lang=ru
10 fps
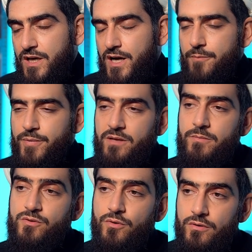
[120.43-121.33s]
А
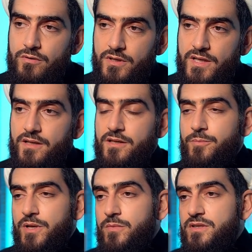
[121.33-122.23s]
примет он или не
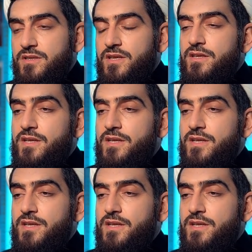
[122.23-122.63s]
примет, это не